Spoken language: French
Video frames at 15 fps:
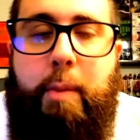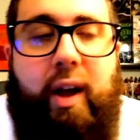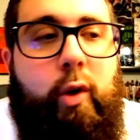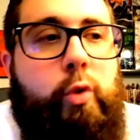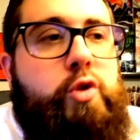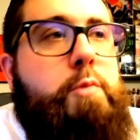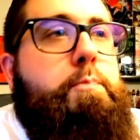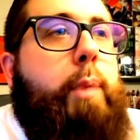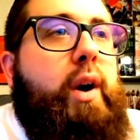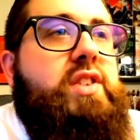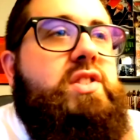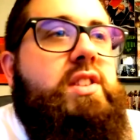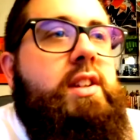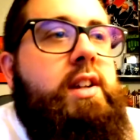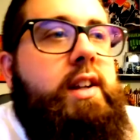parlons du
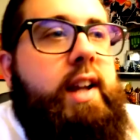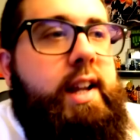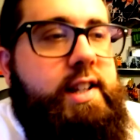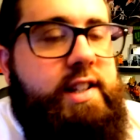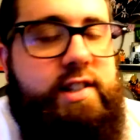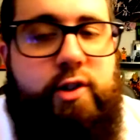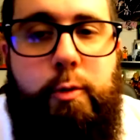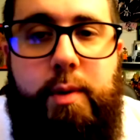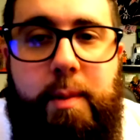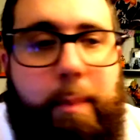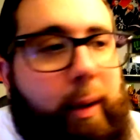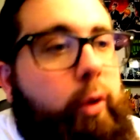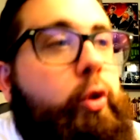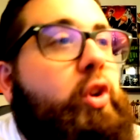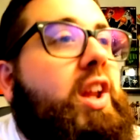post Ennis Lobby
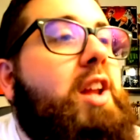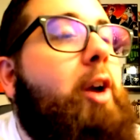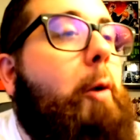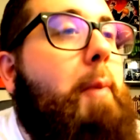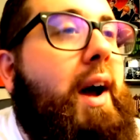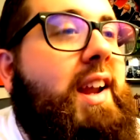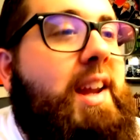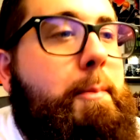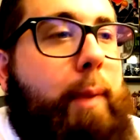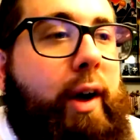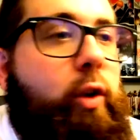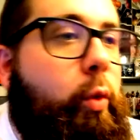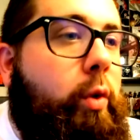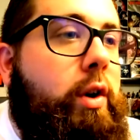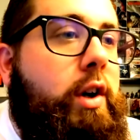parlons de Thriller Bark et
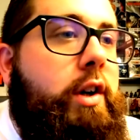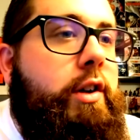parlons